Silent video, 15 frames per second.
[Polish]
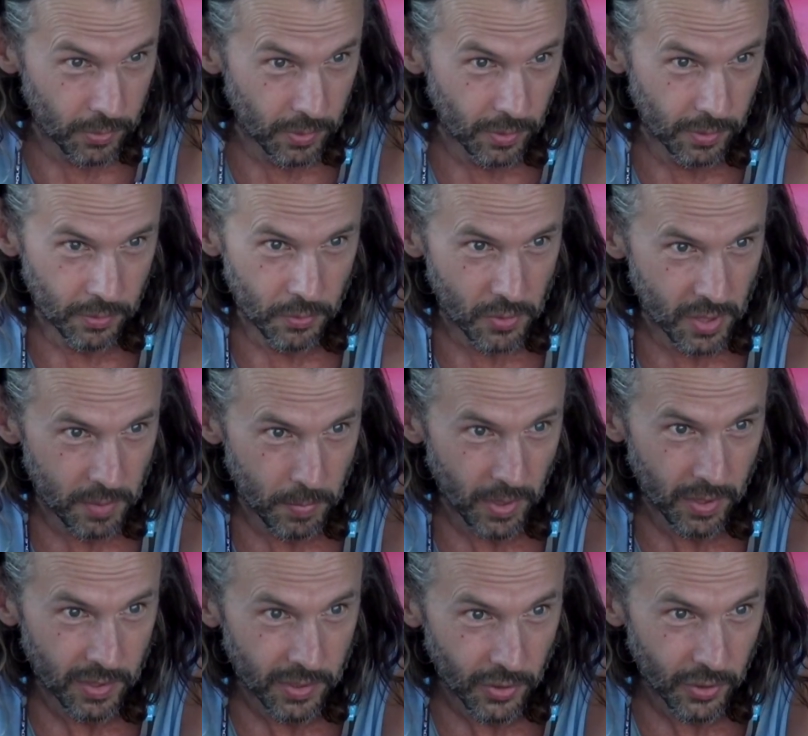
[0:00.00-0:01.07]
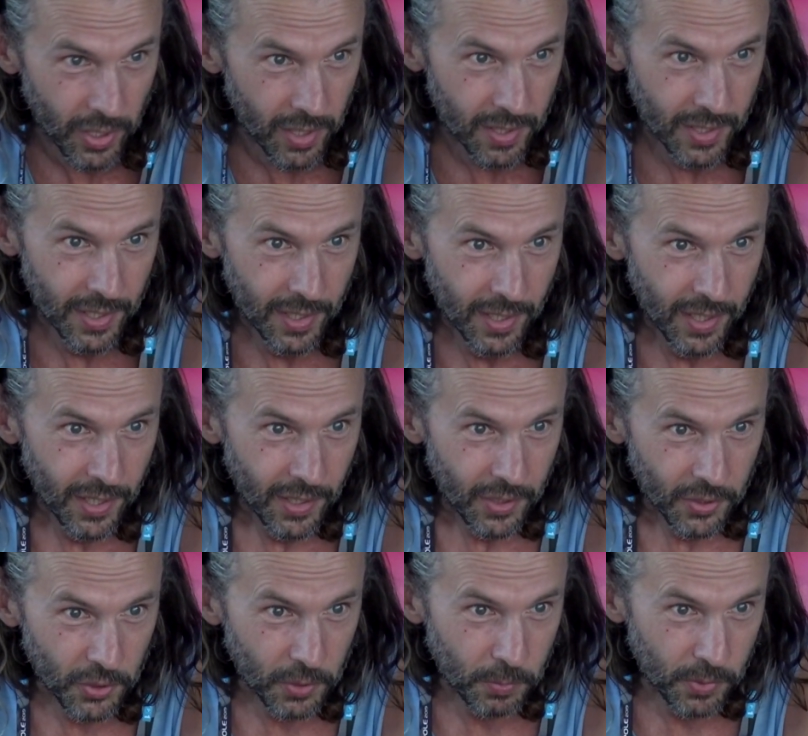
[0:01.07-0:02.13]
to już jest prehistoria
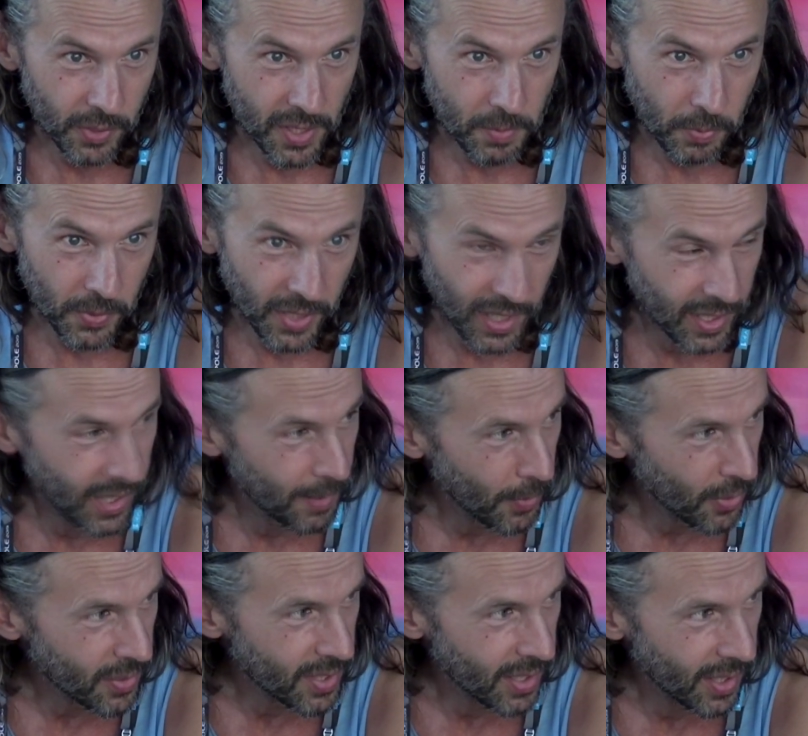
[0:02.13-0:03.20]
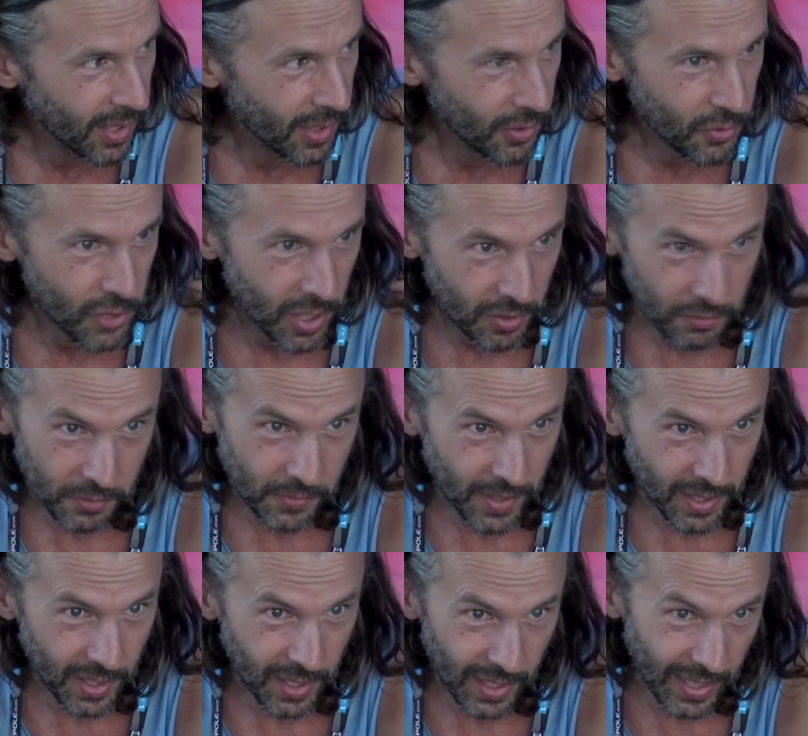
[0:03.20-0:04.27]
no to były niespotykane emocje i
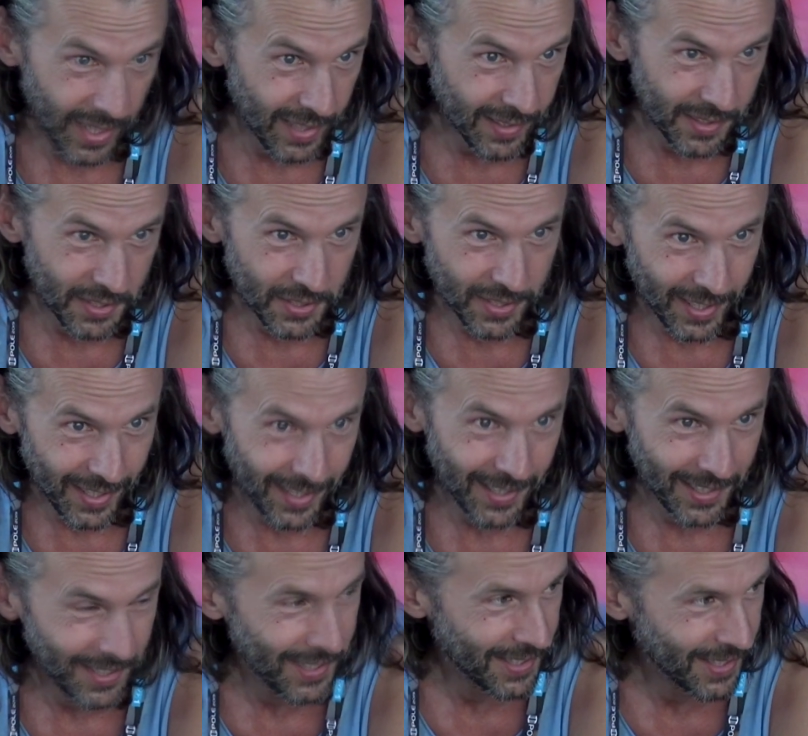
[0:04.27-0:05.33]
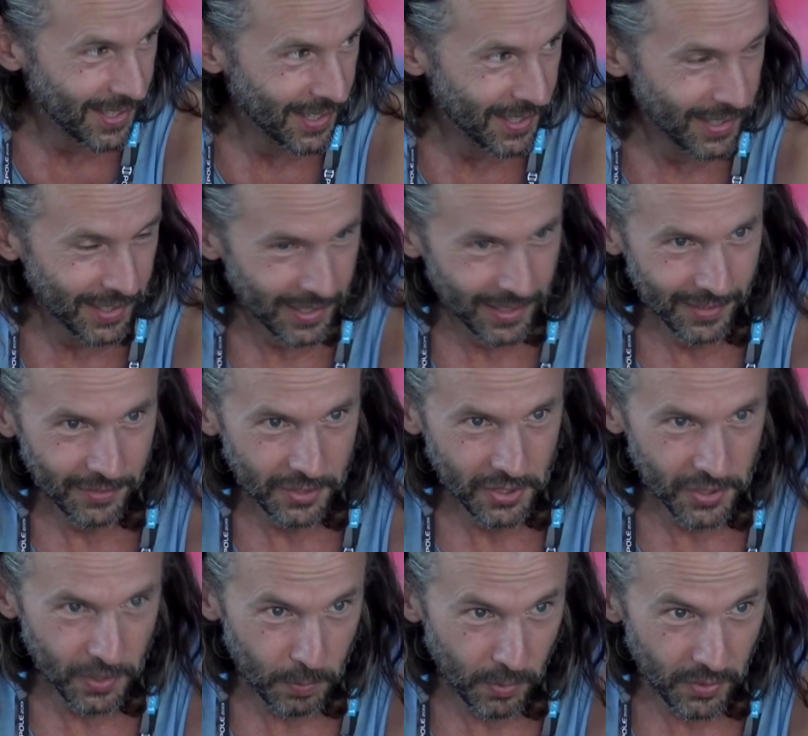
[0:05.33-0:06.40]
odczarowywanie legendy, tralalala, takie, takie
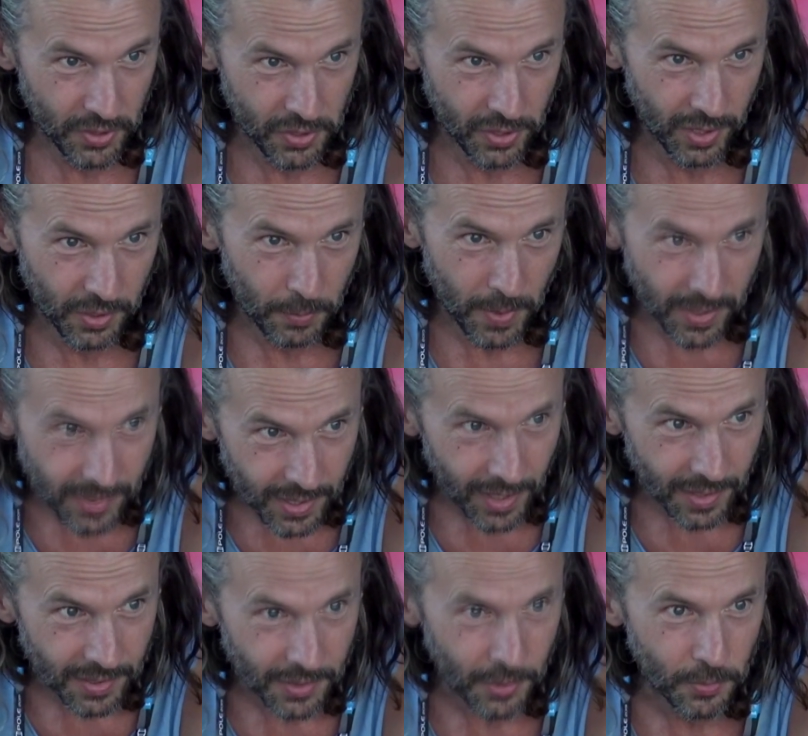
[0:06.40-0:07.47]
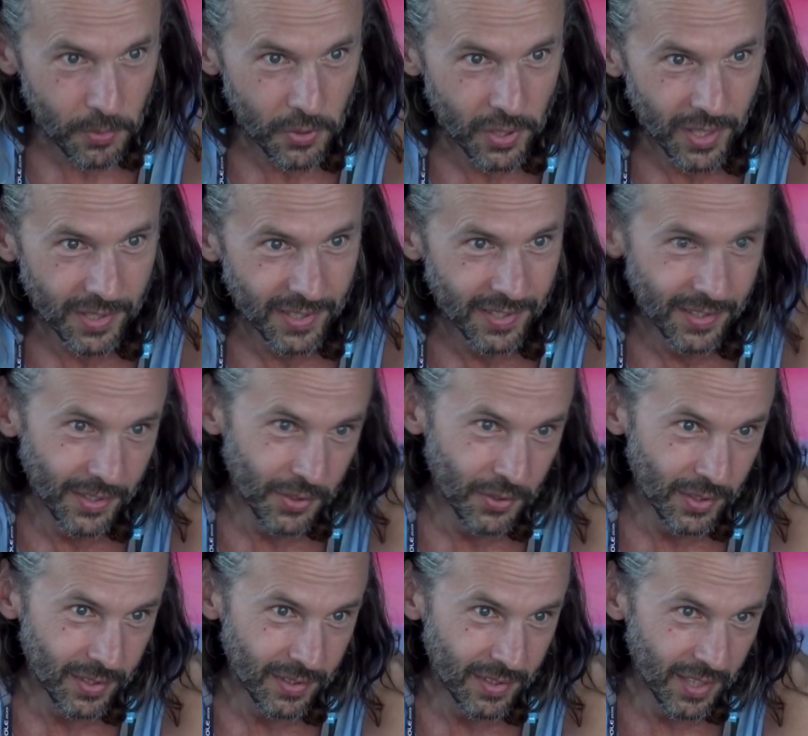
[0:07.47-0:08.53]
właśnie opowieści. Natomiast teraz to już jest, no,
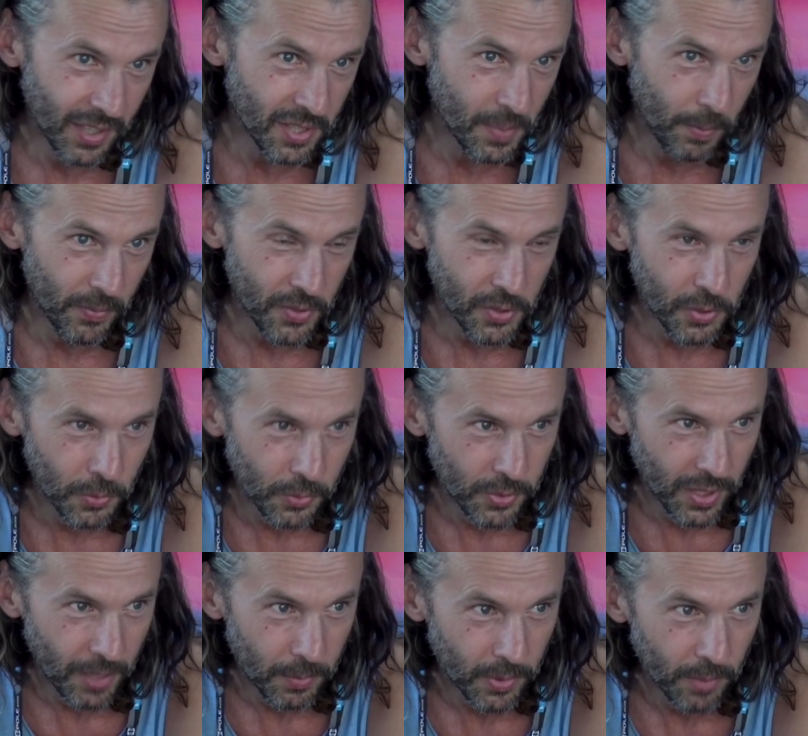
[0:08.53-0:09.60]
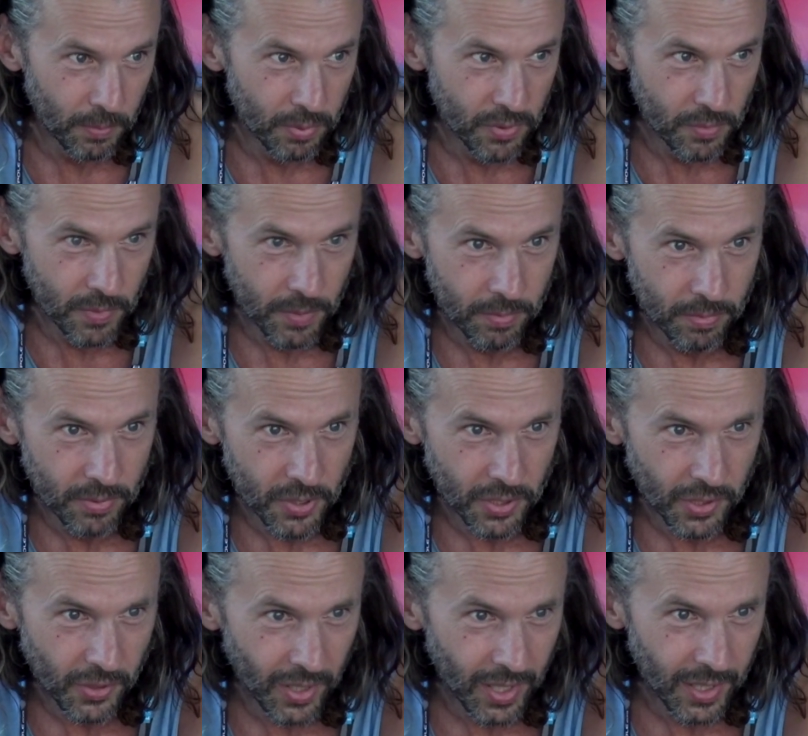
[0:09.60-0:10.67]
nie chcę powiedzieć rutyna, bo to brzmi
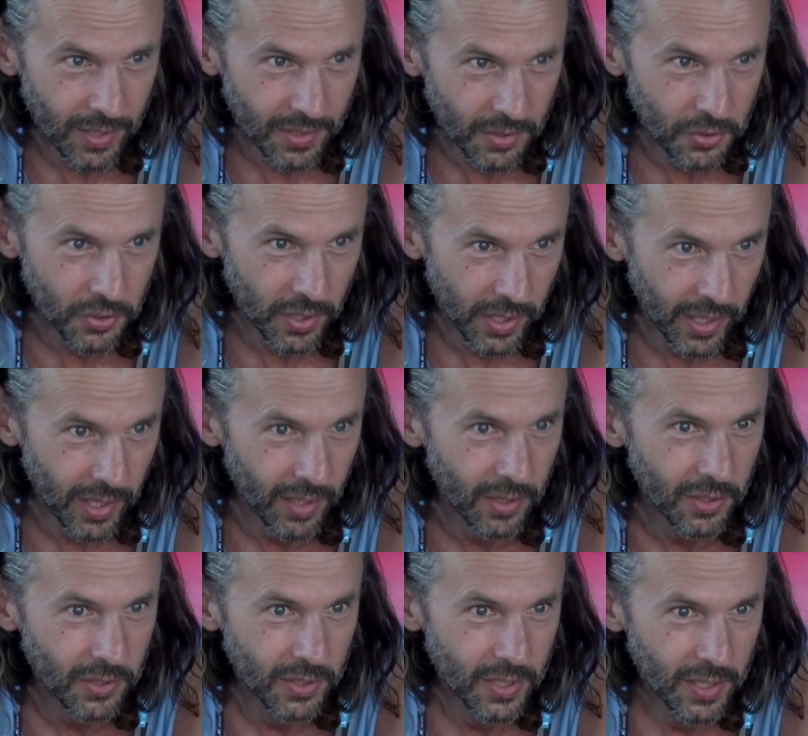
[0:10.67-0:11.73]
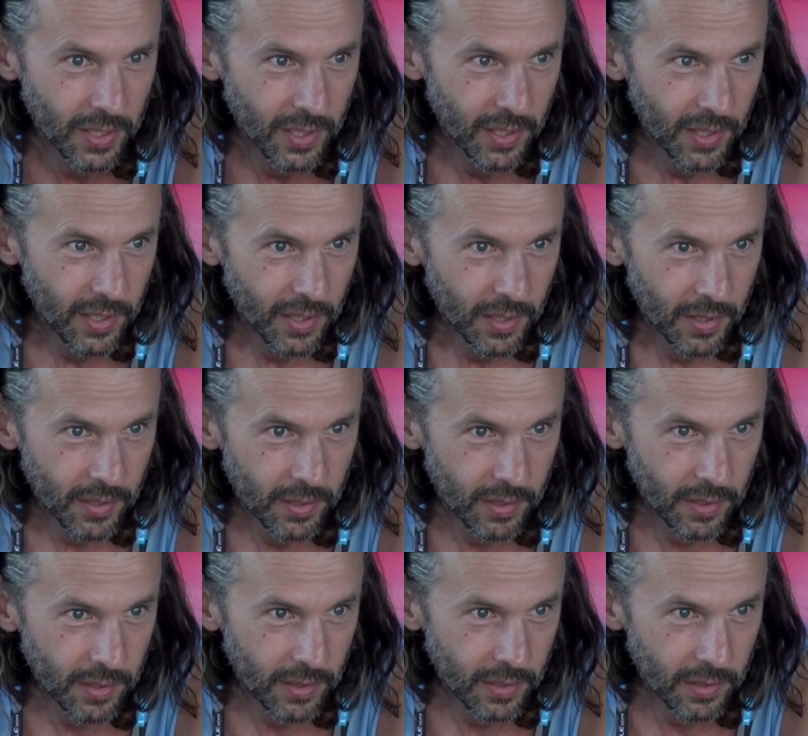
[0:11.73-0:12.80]
brzydko, ale coś takiego
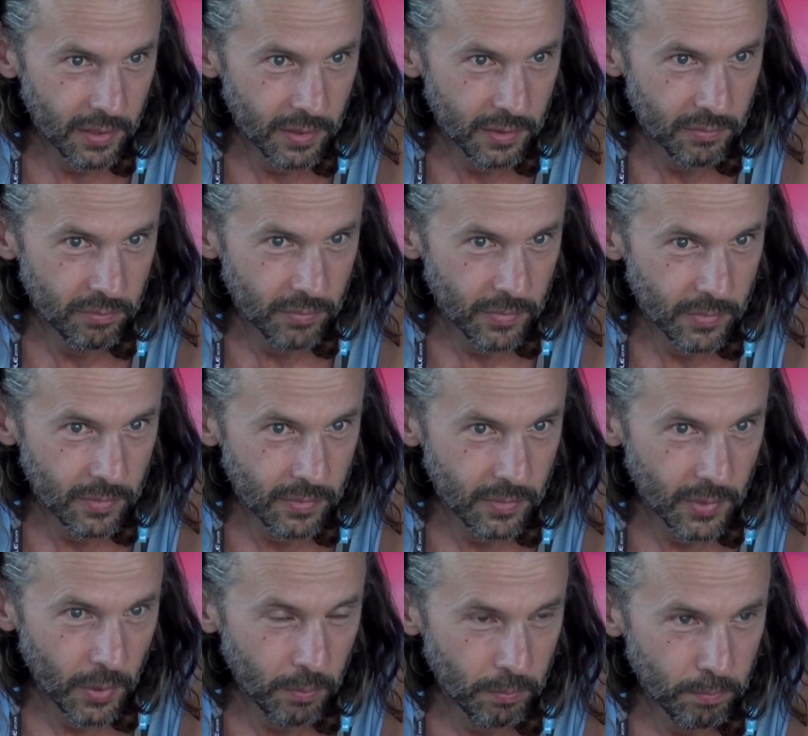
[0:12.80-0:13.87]
yy, no,